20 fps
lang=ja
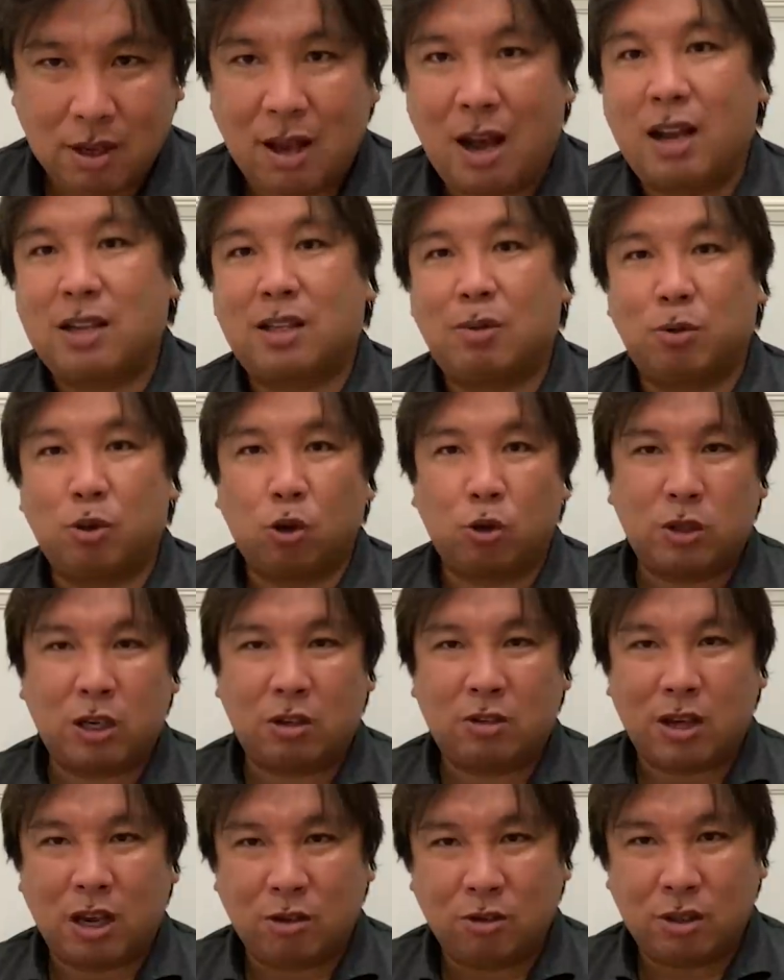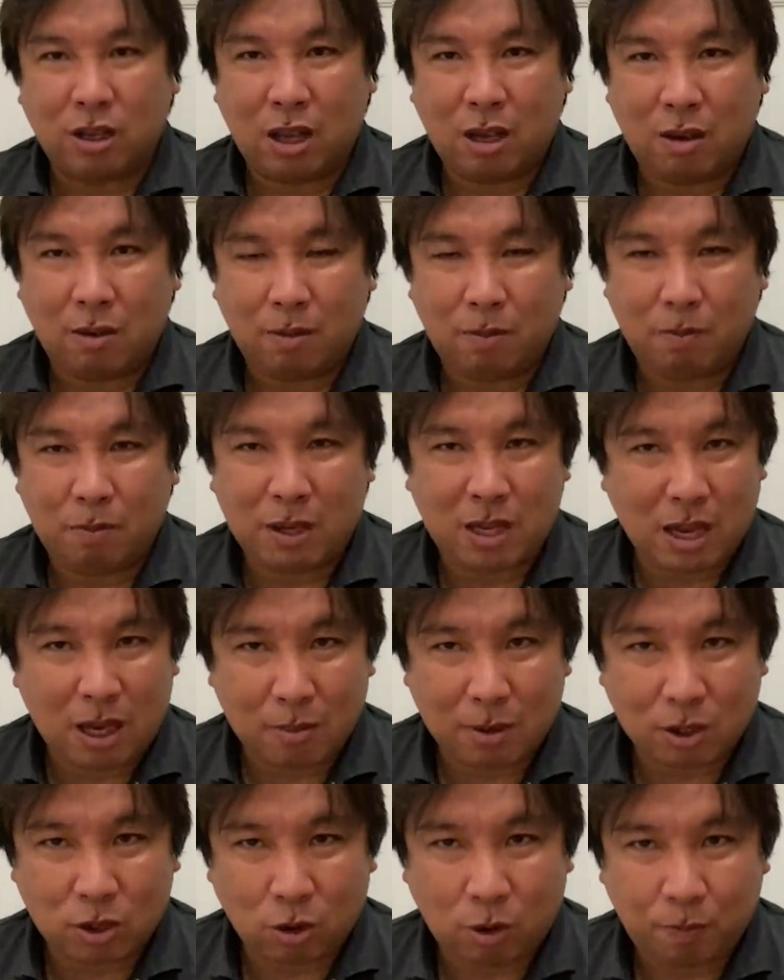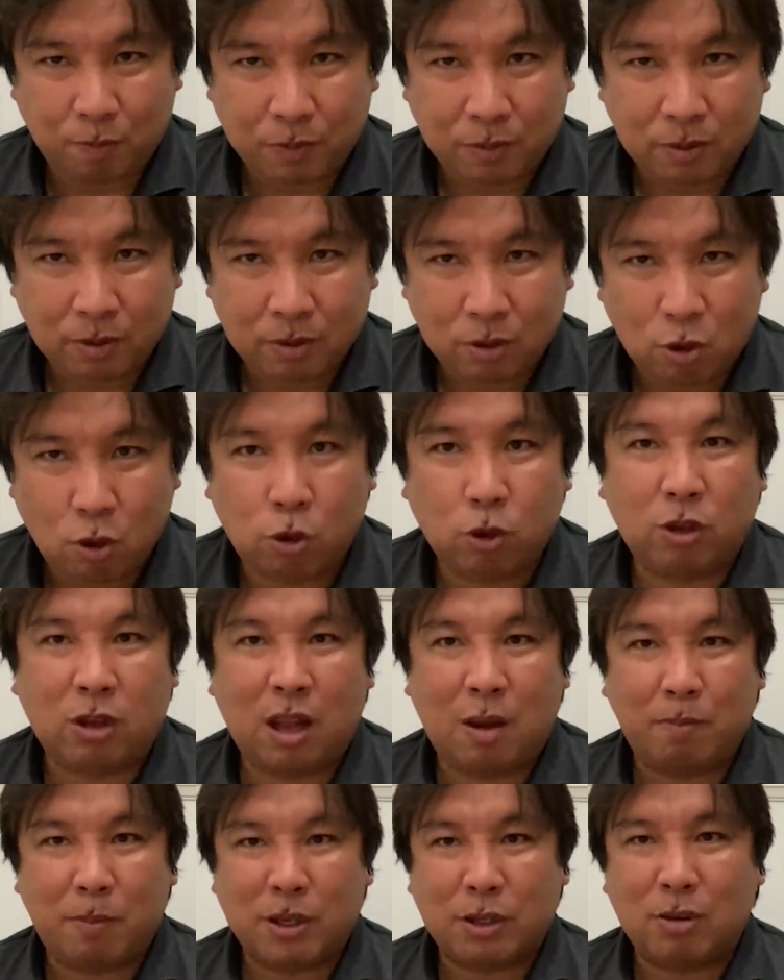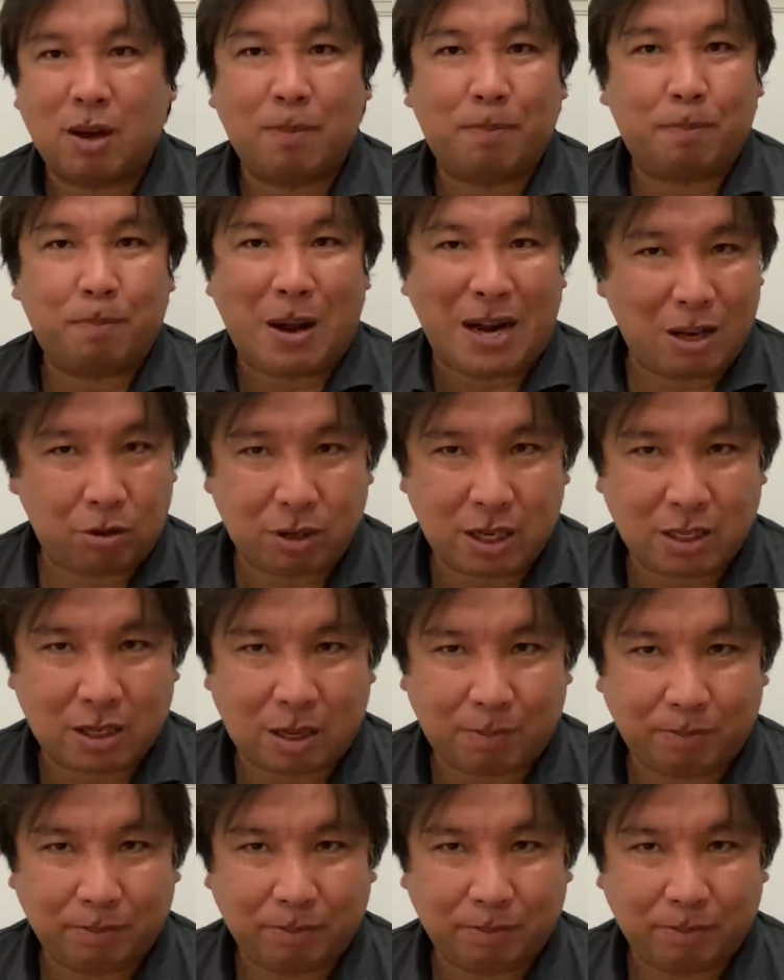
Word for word: 明日も総チェックやるんで、見ていきましょう。ということで、まずはパリーグでした。さ